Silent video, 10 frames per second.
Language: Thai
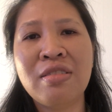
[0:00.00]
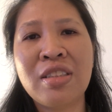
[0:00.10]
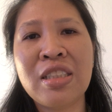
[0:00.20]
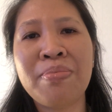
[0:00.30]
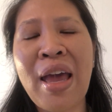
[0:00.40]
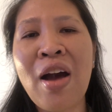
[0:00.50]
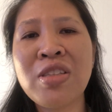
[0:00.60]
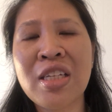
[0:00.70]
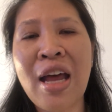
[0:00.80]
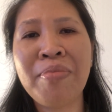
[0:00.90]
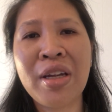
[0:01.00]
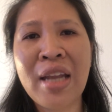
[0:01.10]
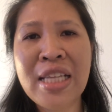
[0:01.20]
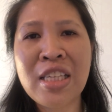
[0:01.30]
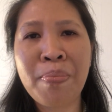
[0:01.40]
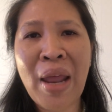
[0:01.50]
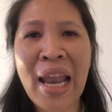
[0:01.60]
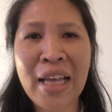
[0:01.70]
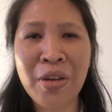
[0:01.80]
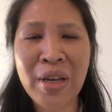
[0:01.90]
ถึงแม้เขาจะทำเงินได้ เจ็ดแปด ห
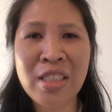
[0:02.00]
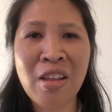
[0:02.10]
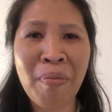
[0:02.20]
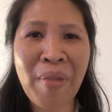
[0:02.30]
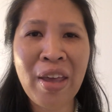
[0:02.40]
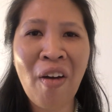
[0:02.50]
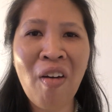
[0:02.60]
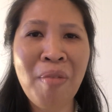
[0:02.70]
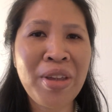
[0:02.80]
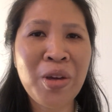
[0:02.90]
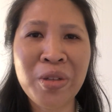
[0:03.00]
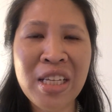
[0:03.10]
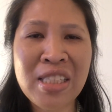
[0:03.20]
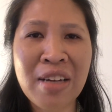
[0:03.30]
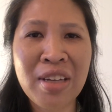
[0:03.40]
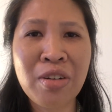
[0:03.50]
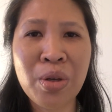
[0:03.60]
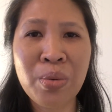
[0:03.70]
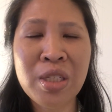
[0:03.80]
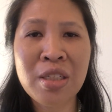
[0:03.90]
ลัก ยู เอส ต่อปีเขาก็ไม่หยุดที่จะเรียน
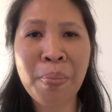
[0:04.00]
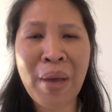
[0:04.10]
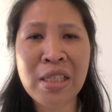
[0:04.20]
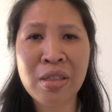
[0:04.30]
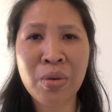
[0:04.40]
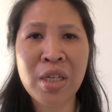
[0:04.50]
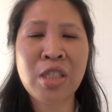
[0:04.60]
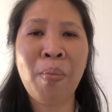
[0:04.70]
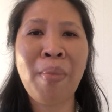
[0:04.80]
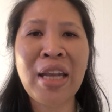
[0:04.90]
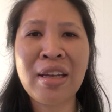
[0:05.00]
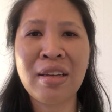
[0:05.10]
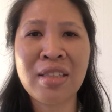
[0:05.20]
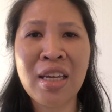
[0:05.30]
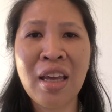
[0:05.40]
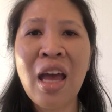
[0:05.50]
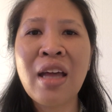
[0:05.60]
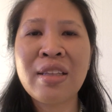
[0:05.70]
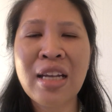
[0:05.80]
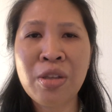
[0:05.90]
รู้ซึ่งเป็นคุณสมบัติหนึ่งที่
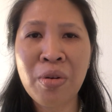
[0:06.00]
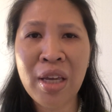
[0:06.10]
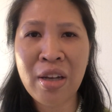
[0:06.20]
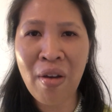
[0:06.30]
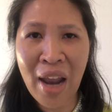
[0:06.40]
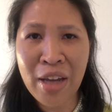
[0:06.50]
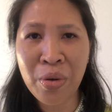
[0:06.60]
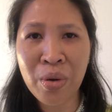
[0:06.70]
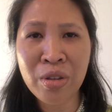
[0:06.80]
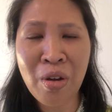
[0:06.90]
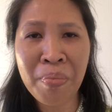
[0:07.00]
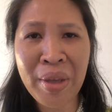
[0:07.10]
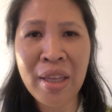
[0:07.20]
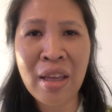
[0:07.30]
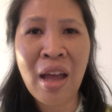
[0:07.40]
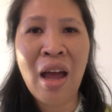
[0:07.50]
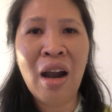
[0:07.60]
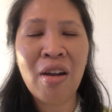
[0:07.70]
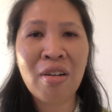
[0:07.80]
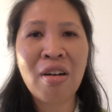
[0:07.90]
นักธุรกิจออนไลน์ทุกคนต้องมี
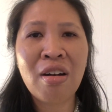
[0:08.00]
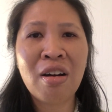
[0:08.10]
แล้วก็